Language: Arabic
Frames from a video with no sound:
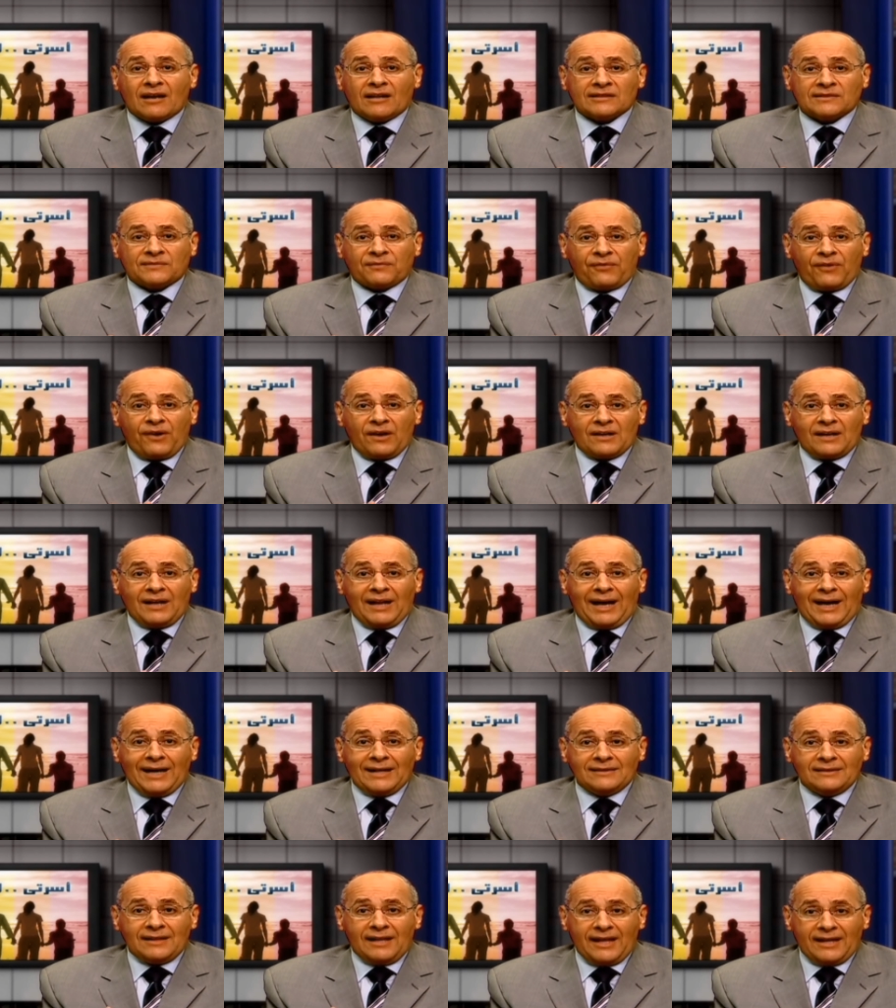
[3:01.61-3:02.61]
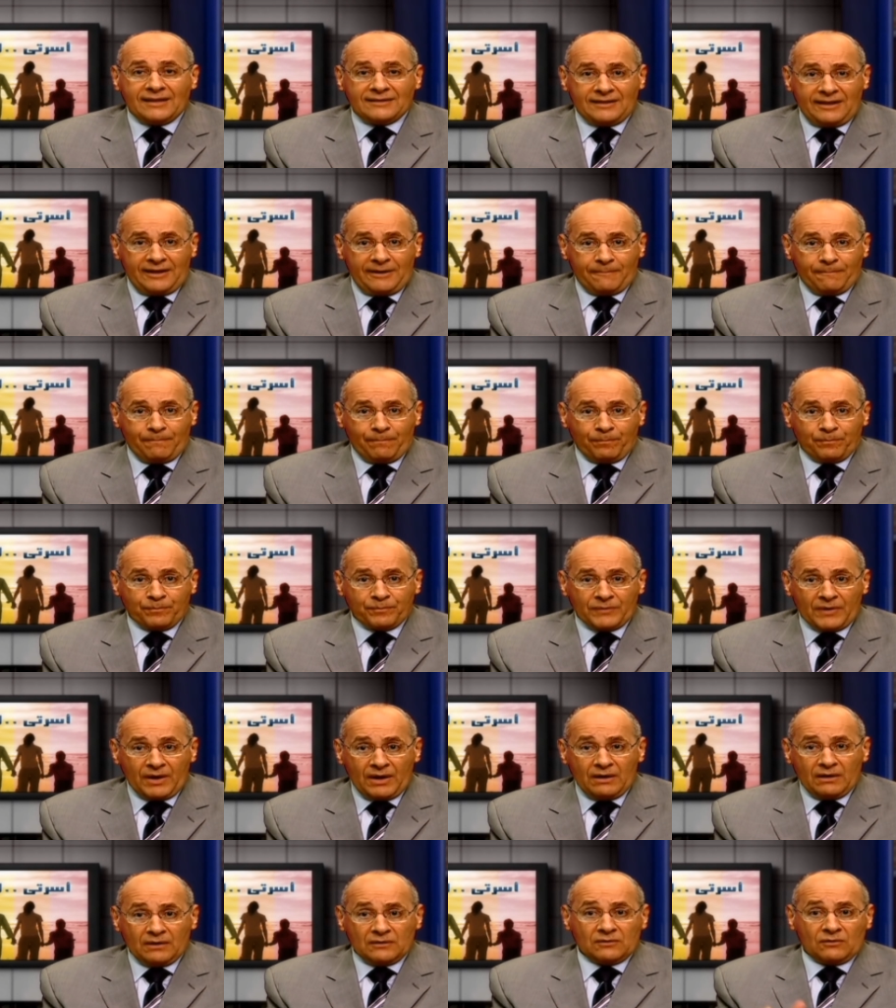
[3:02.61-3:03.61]
أسفار العهد القديم
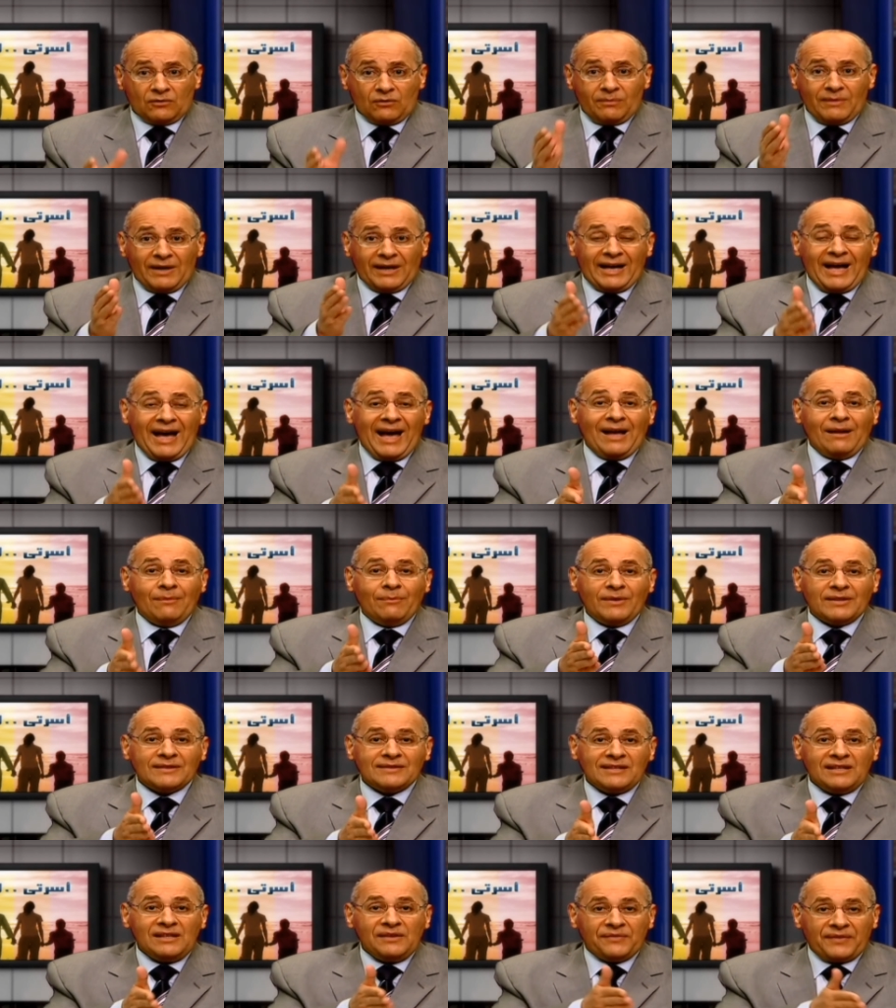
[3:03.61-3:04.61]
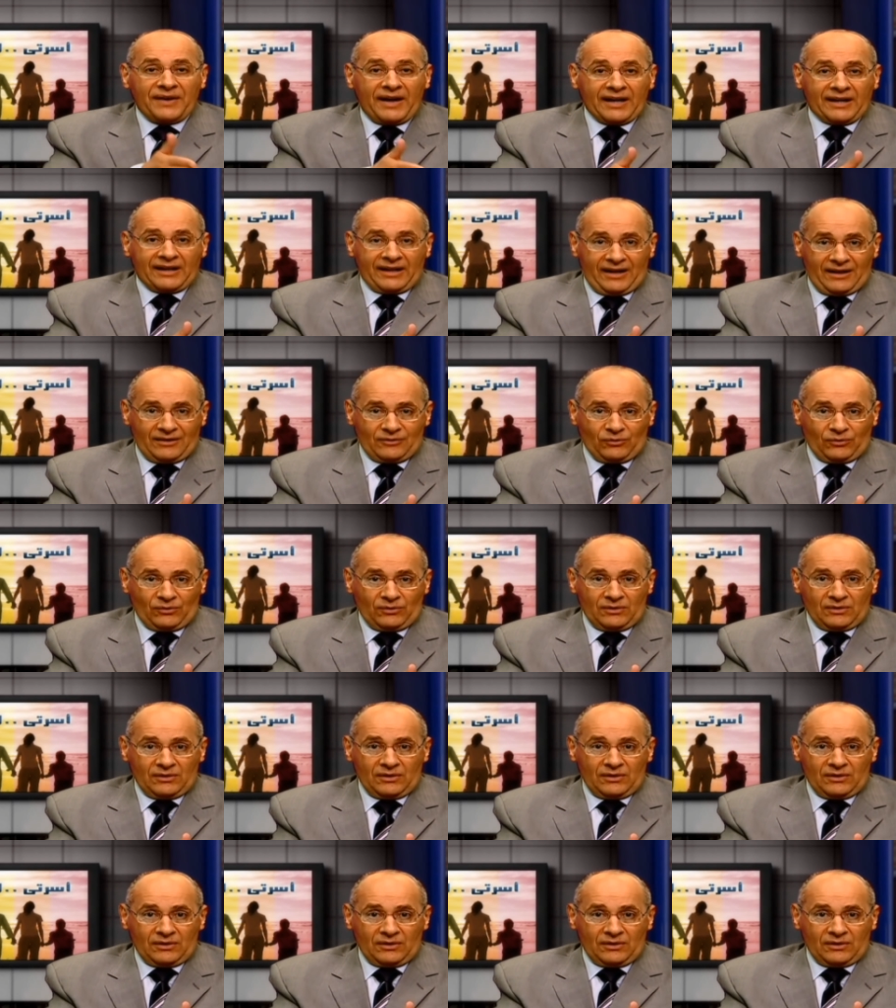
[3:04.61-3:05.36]
ثم جاء المسيح فأكده